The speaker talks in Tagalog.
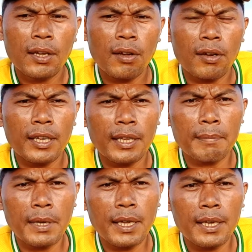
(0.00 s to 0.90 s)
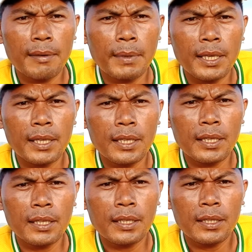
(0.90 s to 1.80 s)
og ni
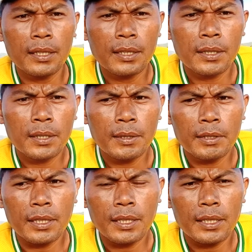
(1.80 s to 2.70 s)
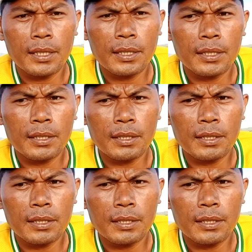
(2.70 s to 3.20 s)
Maribel uh,